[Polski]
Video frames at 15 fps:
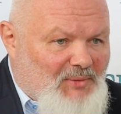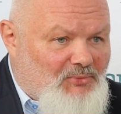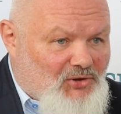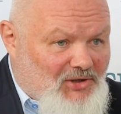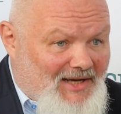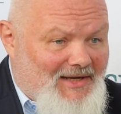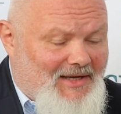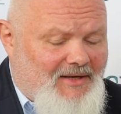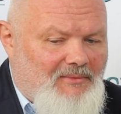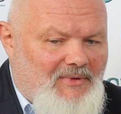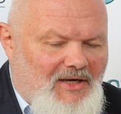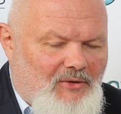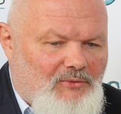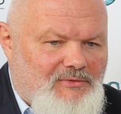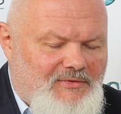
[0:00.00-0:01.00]
i modele
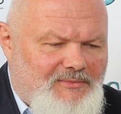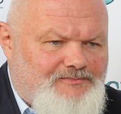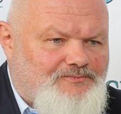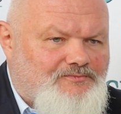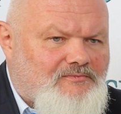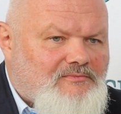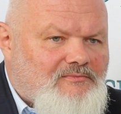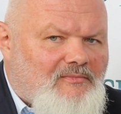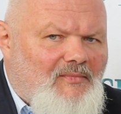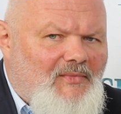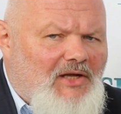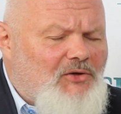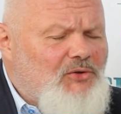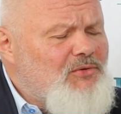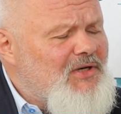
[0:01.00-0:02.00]
aut,
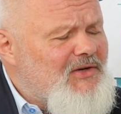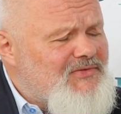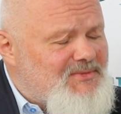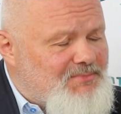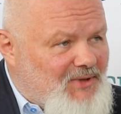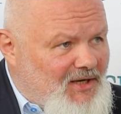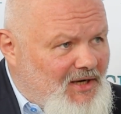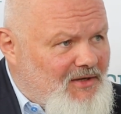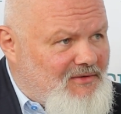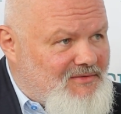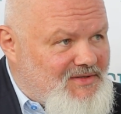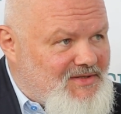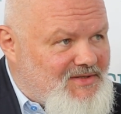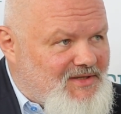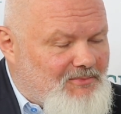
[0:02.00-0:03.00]
które
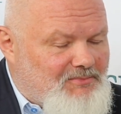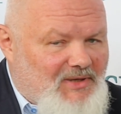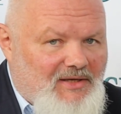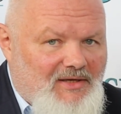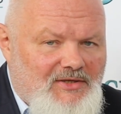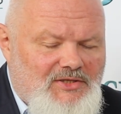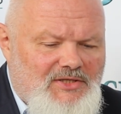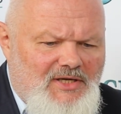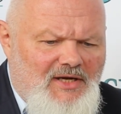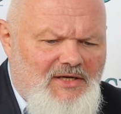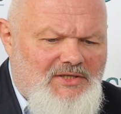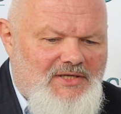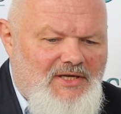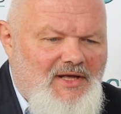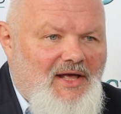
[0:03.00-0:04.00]
wspierają system plug and
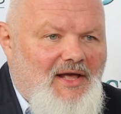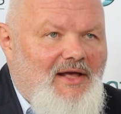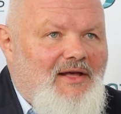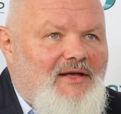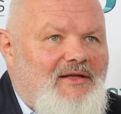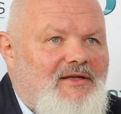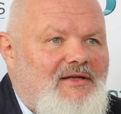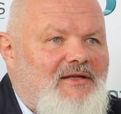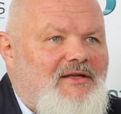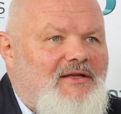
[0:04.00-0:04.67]
charge, E,